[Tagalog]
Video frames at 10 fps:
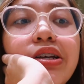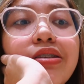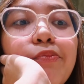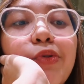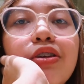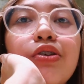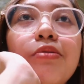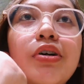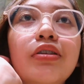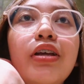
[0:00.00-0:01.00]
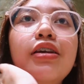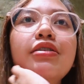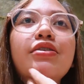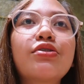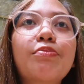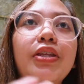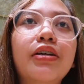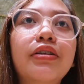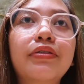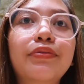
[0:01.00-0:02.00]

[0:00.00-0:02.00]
oh, kasi pwede ko namang sauce na hospital.